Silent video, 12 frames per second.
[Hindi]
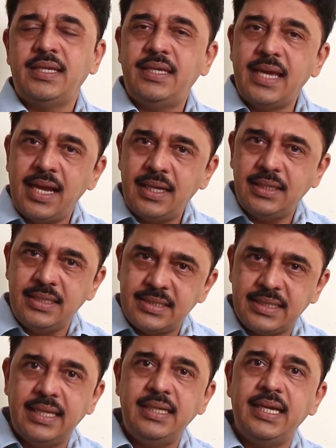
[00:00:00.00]
क्या
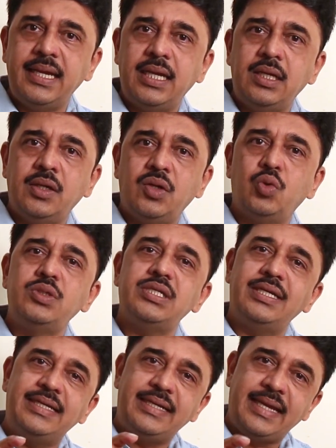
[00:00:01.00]
इसके लिए
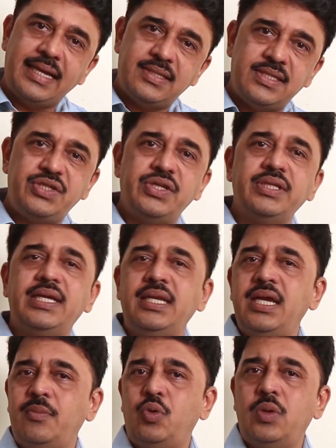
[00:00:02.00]
कुछ टैक्सेशन के
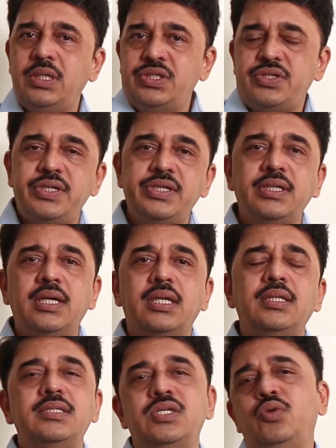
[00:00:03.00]
लिए आपको रजिस्ट्रेशन
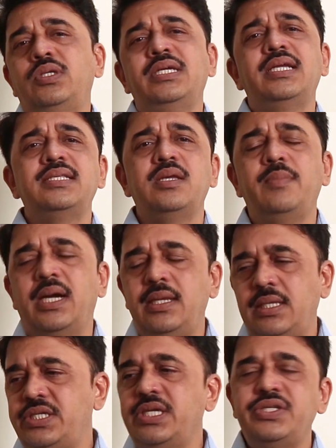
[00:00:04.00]
करना ज़रूरी है जैसे मान
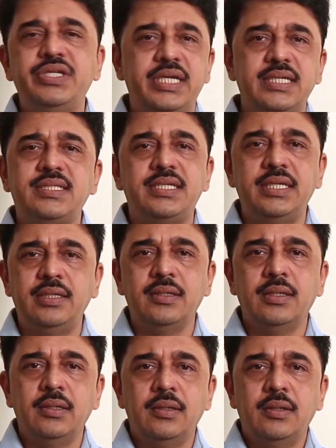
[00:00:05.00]
लीजिए जीएसटी
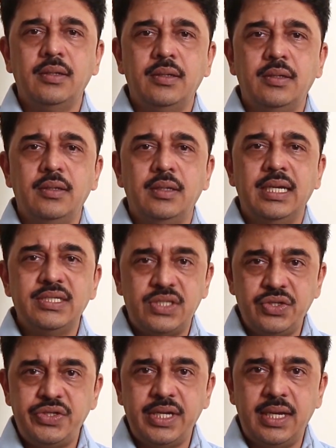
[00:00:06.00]

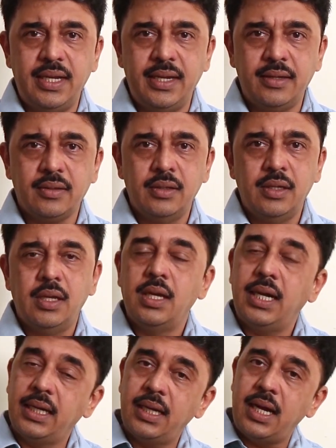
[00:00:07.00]
एसेंशियल है
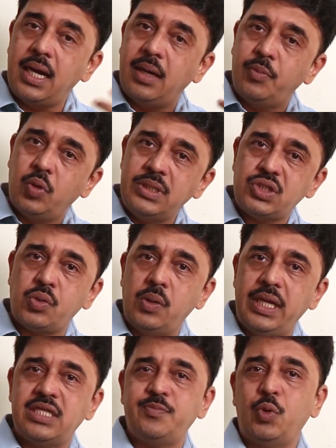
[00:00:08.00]
अगर आपको
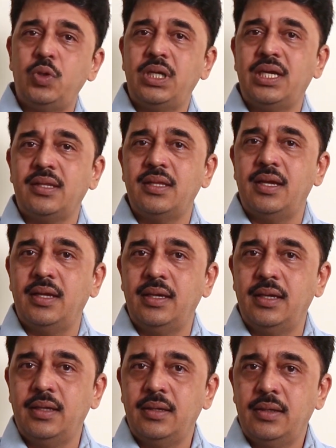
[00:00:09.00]
इसको एक्सपोर्ट करना
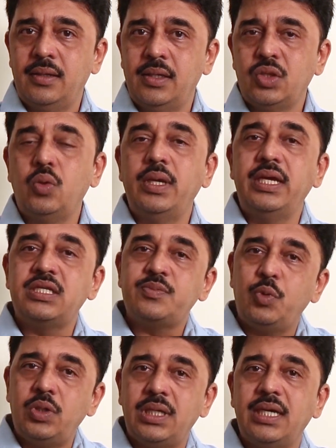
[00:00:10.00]
है तो
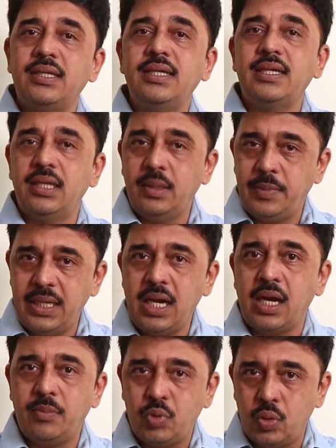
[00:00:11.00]
एक्सपोर्ट करने के लिए भी
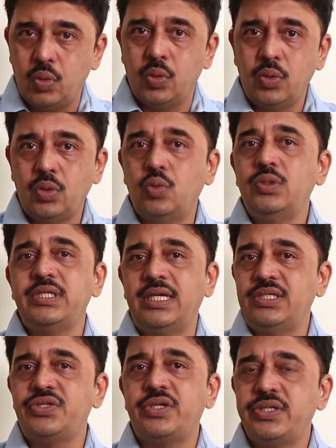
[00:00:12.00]
आपको कुछ
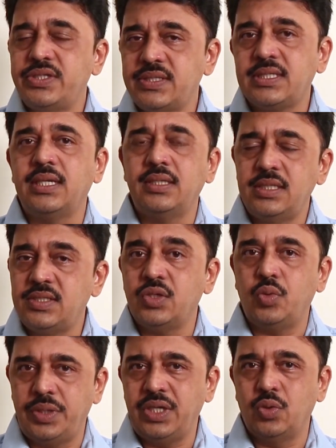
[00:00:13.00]
रजिस्ट्रेशन करने
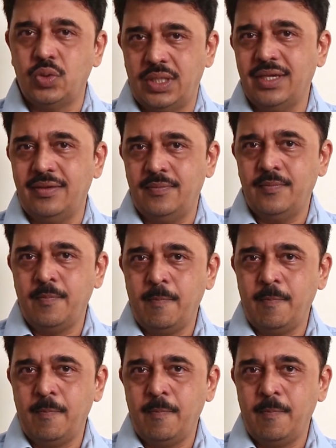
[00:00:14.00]
ज़रूरी होते हैं